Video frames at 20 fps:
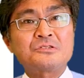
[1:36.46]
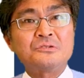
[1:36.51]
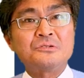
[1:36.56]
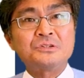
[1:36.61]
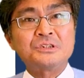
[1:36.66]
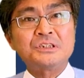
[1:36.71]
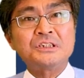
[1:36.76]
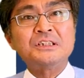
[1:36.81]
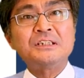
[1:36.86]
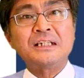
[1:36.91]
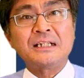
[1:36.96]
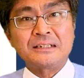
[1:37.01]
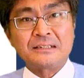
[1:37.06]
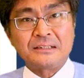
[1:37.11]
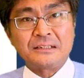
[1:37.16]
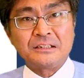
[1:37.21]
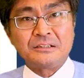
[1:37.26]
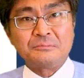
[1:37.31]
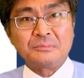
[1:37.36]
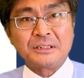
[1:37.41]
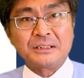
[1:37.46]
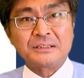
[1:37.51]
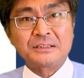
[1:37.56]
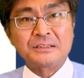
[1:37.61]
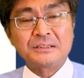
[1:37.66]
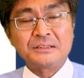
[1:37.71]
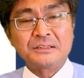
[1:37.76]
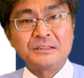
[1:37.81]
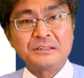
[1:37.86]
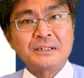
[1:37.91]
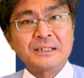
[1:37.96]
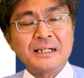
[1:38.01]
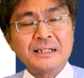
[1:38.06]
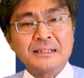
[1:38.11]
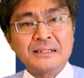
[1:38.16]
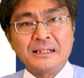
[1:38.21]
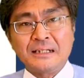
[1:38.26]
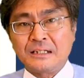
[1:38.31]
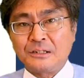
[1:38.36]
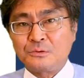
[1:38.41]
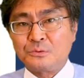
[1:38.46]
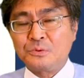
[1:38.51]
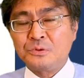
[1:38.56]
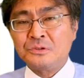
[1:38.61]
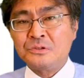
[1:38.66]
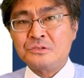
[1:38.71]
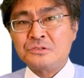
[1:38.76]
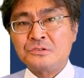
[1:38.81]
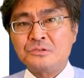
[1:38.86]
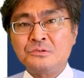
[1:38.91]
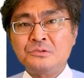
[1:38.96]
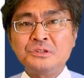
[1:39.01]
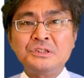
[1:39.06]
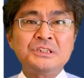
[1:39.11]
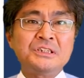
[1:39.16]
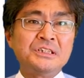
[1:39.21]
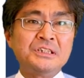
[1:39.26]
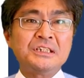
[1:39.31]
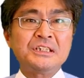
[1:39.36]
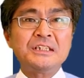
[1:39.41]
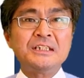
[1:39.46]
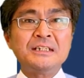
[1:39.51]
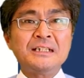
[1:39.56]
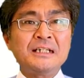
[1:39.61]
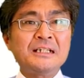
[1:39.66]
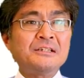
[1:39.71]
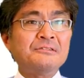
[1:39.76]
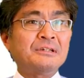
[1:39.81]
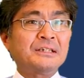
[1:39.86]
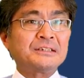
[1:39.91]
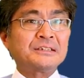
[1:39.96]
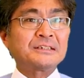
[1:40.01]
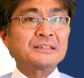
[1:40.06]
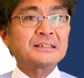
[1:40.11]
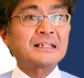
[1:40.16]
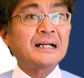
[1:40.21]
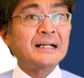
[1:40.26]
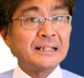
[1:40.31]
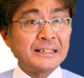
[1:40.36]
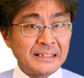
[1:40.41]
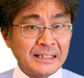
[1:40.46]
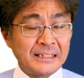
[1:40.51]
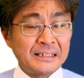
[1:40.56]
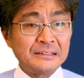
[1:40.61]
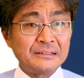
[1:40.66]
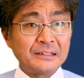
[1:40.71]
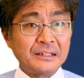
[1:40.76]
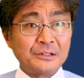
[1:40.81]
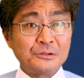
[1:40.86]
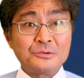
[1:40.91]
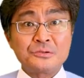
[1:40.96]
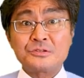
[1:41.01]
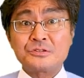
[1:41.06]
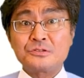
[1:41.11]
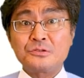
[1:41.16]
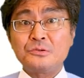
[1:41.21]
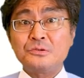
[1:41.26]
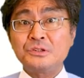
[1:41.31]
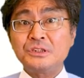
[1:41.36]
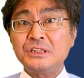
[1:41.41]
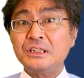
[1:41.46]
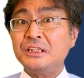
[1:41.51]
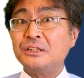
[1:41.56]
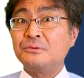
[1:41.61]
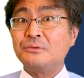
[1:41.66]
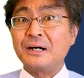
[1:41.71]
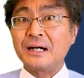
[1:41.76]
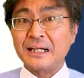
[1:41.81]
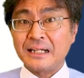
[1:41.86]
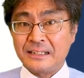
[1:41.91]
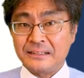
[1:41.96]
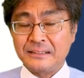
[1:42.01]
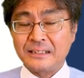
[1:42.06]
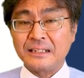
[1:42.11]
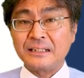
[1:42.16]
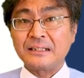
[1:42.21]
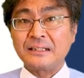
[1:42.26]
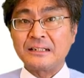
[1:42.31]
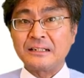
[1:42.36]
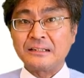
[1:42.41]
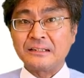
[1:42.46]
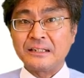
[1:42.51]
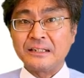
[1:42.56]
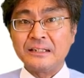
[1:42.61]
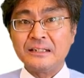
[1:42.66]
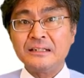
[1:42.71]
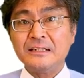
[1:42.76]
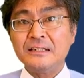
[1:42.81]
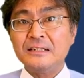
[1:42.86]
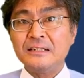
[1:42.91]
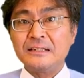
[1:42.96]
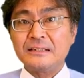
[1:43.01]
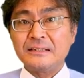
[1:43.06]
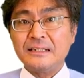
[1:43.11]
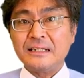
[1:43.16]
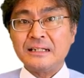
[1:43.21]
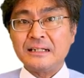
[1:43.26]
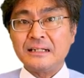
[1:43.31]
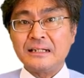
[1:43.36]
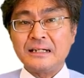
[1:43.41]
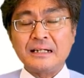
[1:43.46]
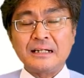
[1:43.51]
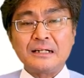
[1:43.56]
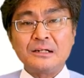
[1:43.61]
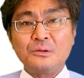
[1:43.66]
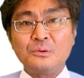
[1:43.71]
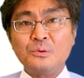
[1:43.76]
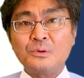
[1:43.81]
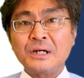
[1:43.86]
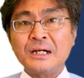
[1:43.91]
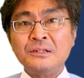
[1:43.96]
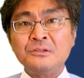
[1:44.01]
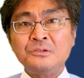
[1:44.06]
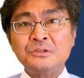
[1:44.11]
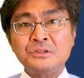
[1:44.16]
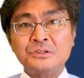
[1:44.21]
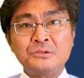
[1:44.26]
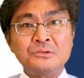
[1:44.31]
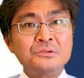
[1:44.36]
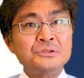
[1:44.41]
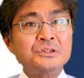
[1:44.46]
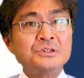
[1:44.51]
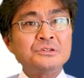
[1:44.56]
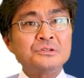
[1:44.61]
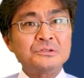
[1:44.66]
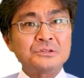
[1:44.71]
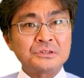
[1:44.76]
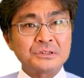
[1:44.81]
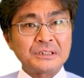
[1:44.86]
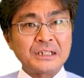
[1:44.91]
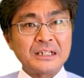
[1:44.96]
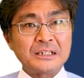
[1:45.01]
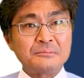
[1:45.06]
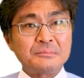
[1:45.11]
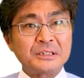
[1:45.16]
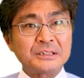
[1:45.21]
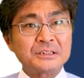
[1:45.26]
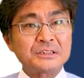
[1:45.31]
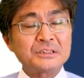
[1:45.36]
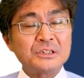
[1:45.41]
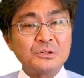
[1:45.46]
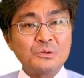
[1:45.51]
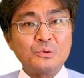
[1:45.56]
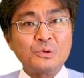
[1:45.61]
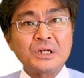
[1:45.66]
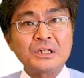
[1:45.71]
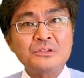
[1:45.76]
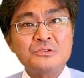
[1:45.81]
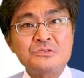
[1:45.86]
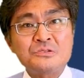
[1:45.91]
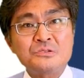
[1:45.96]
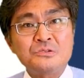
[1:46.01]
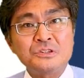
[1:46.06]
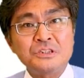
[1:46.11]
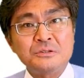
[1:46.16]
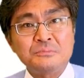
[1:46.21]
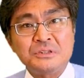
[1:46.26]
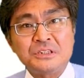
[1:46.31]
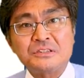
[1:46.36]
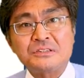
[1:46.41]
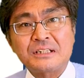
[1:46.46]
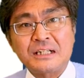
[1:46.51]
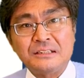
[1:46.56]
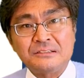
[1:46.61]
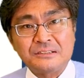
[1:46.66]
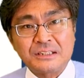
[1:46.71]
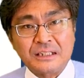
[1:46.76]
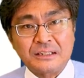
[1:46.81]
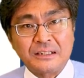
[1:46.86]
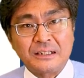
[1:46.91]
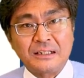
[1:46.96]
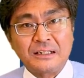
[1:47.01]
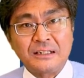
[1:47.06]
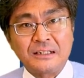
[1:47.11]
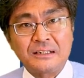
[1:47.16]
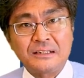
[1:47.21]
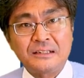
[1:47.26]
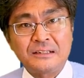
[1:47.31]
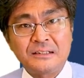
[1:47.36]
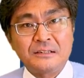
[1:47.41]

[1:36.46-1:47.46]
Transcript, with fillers: 掃除になっています。ただ、この掃除いきなりは使えないんだよ。掃除費わかんないからね。だから他の掃除を使います。他の掃除見つかるかな